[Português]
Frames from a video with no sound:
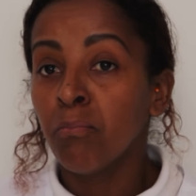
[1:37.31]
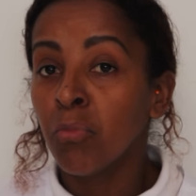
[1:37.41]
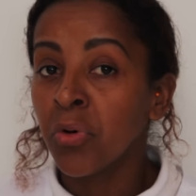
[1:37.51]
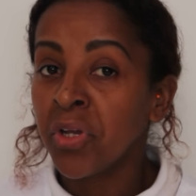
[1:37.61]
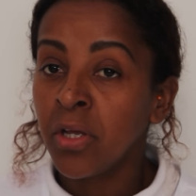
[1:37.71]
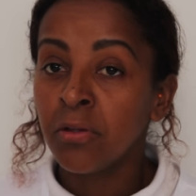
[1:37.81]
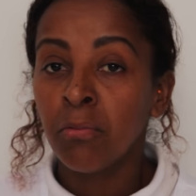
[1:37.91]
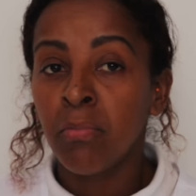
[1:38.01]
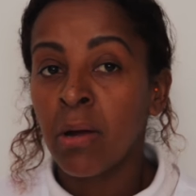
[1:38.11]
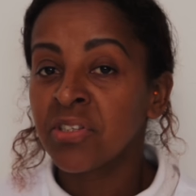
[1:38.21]

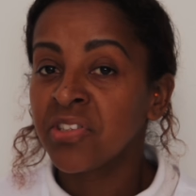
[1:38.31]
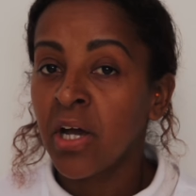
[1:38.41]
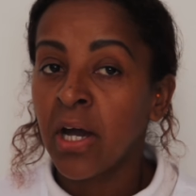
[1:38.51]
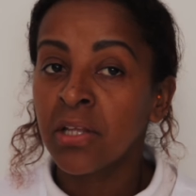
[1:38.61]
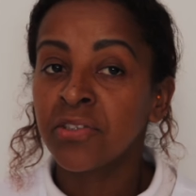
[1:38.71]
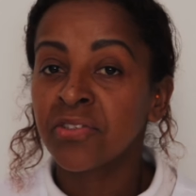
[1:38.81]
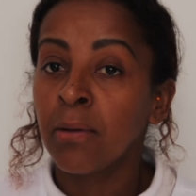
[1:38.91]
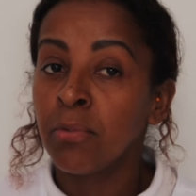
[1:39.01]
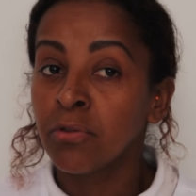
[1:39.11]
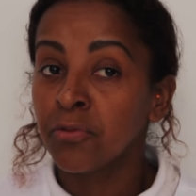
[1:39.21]
moreno, barba cerrada, os
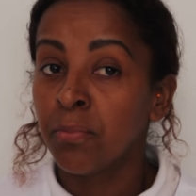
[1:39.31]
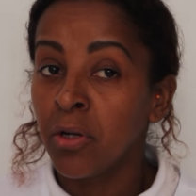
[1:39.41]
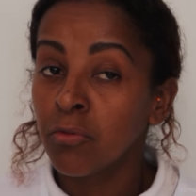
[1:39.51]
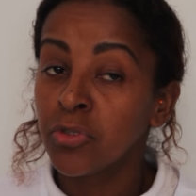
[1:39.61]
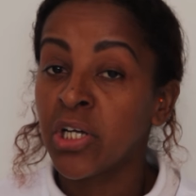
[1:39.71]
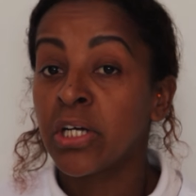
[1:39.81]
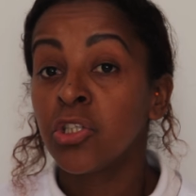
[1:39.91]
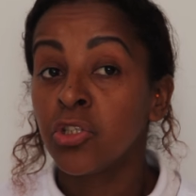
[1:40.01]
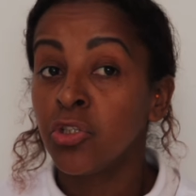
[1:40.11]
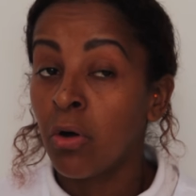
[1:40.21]
cabelos brancos já
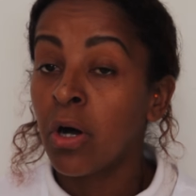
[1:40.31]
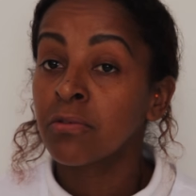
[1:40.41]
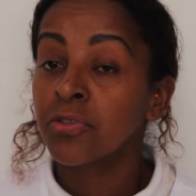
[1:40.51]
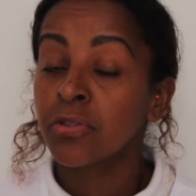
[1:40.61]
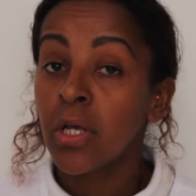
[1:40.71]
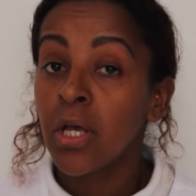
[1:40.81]
de óculos.